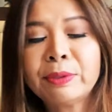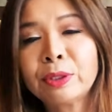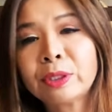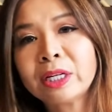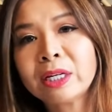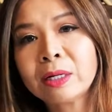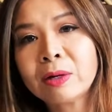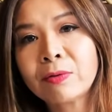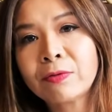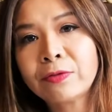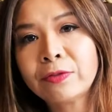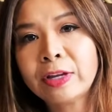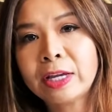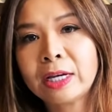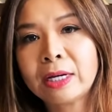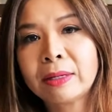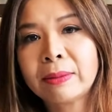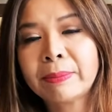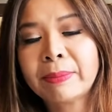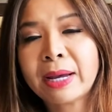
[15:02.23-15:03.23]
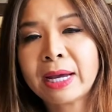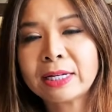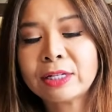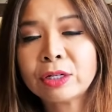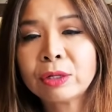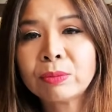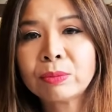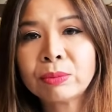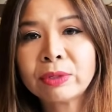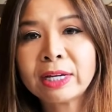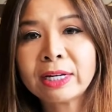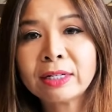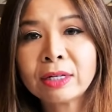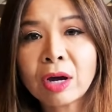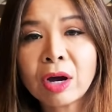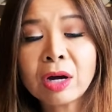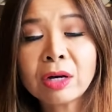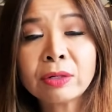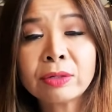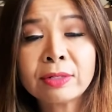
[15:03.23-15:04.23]
được cái công việc mà trong cái
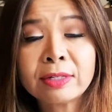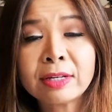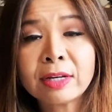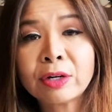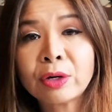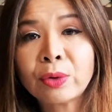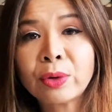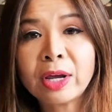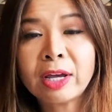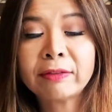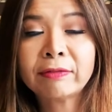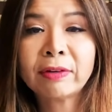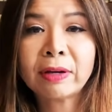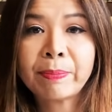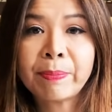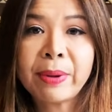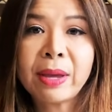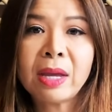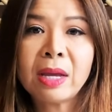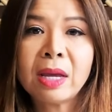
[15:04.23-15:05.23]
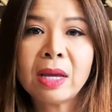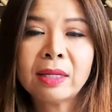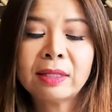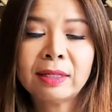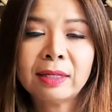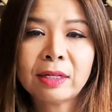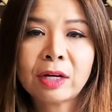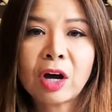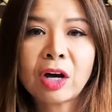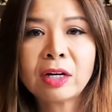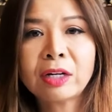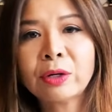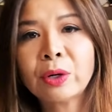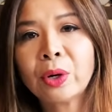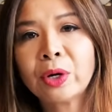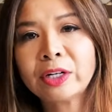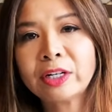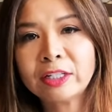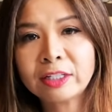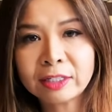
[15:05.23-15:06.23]
nốt zero A và B thì có cơ
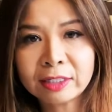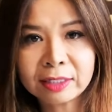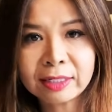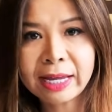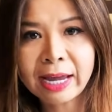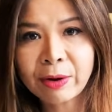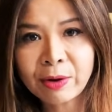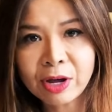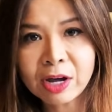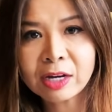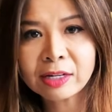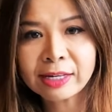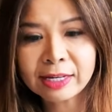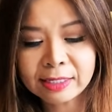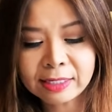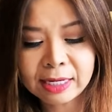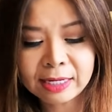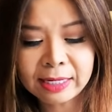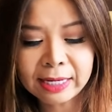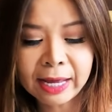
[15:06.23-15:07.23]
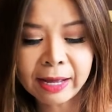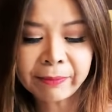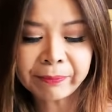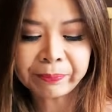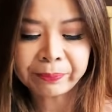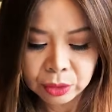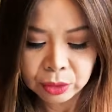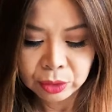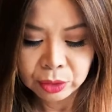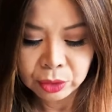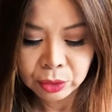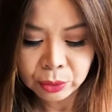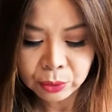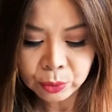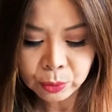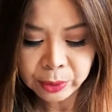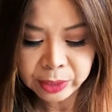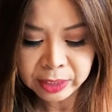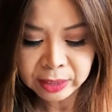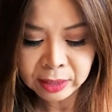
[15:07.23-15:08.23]
hội định cư cao hơn nha chị nha. Chú
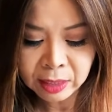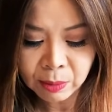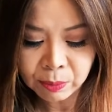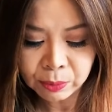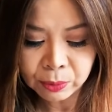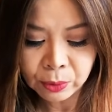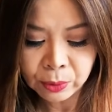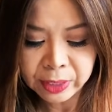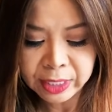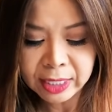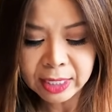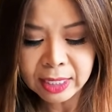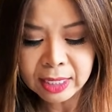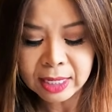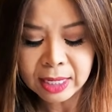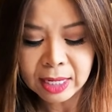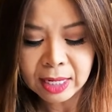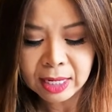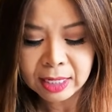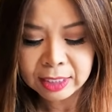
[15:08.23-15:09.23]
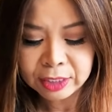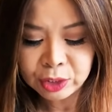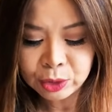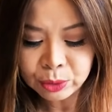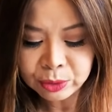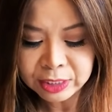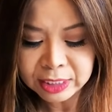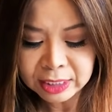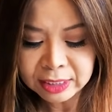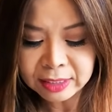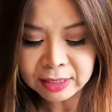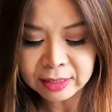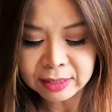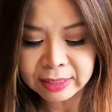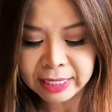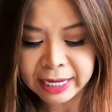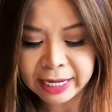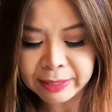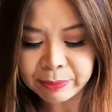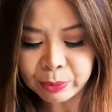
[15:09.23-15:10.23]
Nguyễn Ngọc Quý, chú chích ngừa
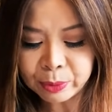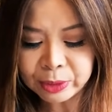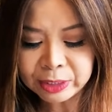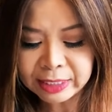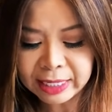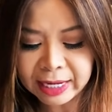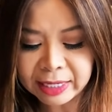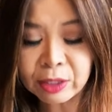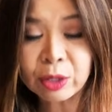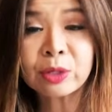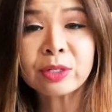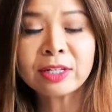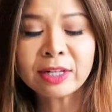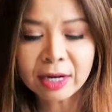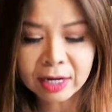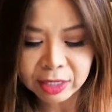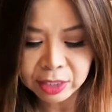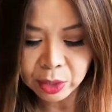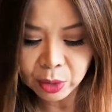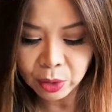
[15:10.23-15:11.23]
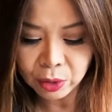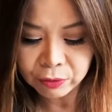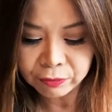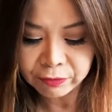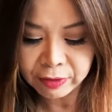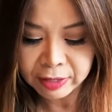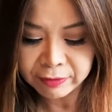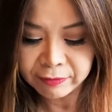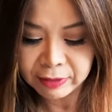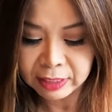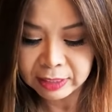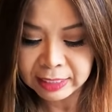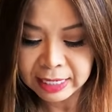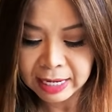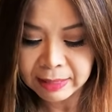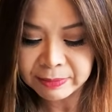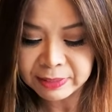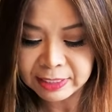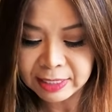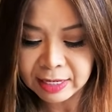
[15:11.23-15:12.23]
hai mũi tại Ontario về Việt
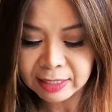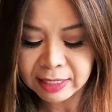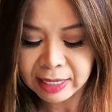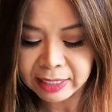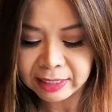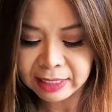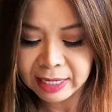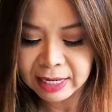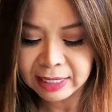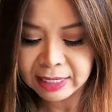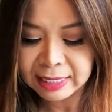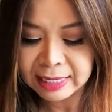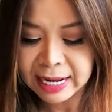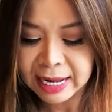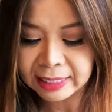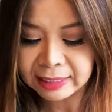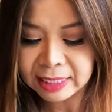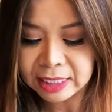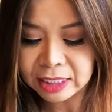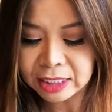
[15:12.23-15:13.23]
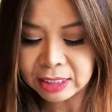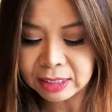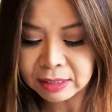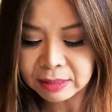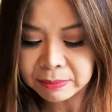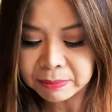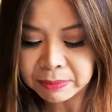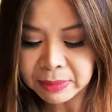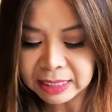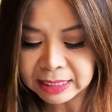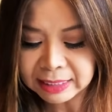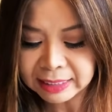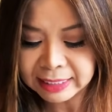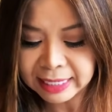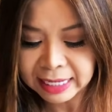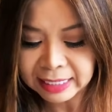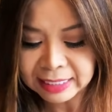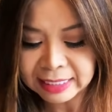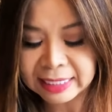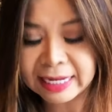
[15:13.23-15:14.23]
Nam sang lại Canada thì chứng minh
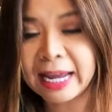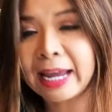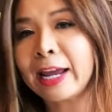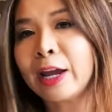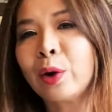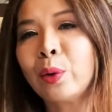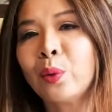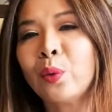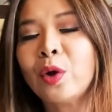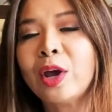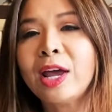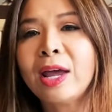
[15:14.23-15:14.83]
cách nào?